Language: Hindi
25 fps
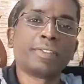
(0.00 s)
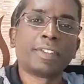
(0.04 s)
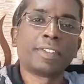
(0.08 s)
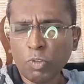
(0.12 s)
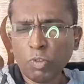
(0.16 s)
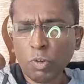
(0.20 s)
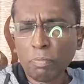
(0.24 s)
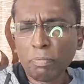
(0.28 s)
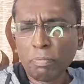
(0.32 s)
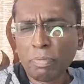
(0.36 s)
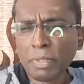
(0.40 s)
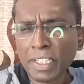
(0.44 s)

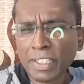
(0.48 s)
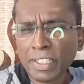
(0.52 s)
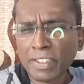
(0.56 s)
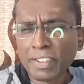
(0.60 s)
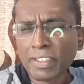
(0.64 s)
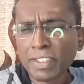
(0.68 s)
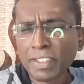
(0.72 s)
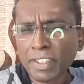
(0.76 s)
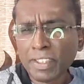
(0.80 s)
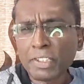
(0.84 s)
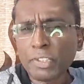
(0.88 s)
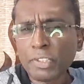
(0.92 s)
वो
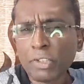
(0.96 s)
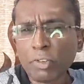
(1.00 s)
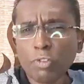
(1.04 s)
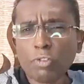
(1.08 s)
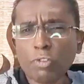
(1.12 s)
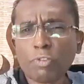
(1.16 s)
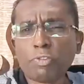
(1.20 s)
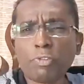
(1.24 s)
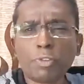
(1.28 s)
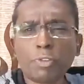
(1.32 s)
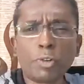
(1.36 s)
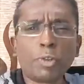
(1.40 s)
भीतर से
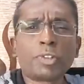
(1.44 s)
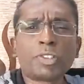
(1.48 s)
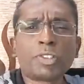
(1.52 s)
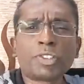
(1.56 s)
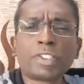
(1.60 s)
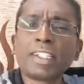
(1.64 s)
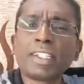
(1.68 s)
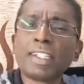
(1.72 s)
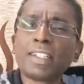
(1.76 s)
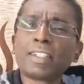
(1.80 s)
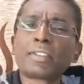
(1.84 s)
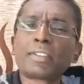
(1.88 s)
वो
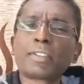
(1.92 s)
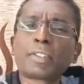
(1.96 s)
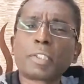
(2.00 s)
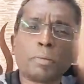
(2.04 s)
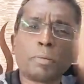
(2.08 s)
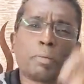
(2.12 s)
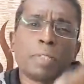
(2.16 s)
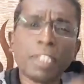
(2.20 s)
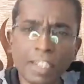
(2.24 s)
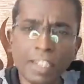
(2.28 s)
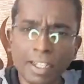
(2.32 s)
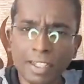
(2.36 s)
फोर्स
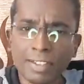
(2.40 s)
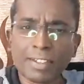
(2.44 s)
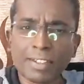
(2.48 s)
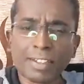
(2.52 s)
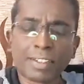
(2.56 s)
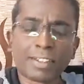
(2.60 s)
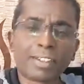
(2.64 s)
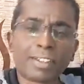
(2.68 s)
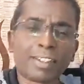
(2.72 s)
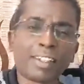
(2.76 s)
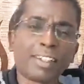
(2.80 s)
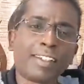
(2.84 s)
तभी आ
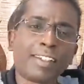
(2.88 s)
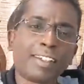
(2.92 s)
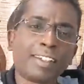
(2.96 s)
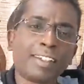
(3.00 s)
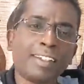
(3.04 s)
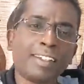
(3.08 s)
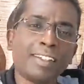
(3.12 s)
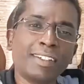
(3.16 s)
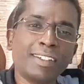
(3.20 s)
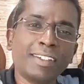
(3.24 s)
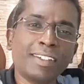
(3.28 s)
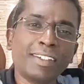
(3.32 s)
सकता
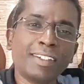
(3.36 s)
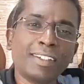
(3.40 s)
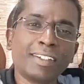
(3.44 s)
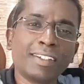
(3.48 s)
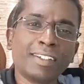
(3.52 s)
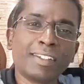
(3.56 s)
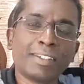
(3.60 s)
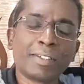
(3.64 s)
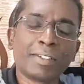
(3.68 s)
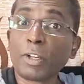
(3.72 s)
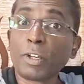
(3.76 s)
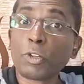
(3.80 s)
है
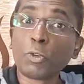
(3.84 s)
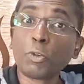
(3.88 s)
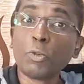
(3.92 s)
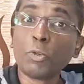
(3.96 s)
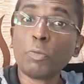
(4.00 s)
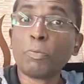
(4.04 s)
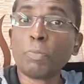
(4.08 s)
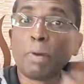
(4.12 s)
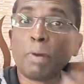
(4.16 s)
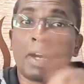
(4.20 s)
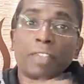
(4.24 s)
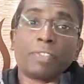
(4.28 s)

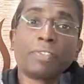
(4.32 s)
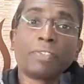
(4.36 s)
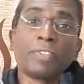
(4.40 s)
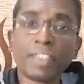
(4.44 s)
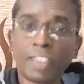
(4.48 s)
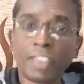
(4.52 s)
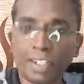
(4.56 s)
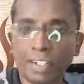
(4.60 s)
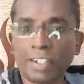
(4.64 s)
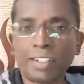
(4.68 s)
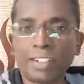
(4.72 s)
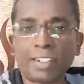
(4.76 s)

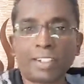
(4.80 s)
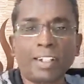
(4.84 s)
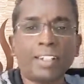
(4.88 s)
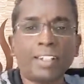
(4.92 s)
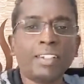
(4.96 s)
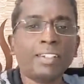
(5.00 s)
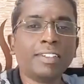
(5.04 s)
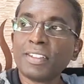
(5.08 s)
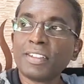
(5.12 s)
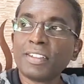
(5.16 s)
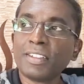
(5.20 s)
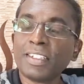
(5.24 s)
रूपांतरण का
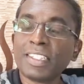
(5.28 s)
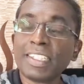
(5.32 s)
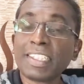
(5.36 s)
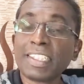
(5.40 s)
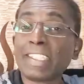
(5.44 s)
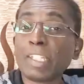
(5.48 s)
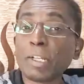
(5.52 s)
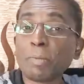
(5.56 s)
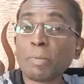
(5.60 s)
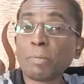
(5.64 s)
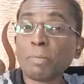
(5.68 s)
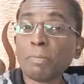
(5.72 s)

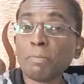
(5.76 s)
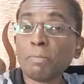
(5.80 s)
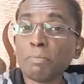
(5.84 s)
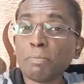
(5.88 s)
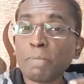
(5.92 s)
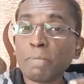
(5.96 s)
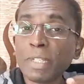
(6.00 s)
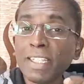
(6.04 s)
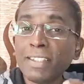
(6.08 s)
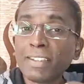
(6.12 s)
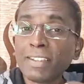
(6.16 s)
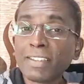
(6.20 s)
जब
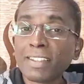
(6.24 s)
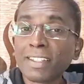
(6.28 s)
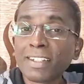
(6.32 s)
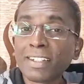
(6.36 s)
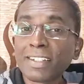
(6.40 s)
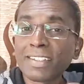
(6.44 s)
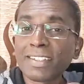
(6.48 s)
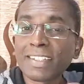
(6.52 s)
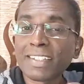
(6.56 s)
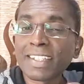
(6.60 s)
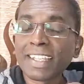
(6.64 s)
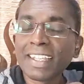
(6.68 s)
भीतर
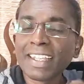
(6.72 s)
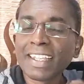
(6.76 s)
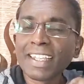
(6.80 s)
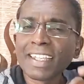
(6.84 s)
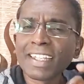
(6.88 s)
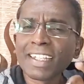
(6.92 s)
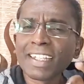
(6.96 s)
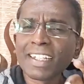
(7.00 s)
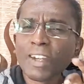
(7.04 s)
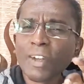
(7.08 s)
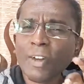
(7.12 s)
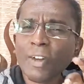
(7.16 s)
से
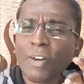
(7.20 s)
एक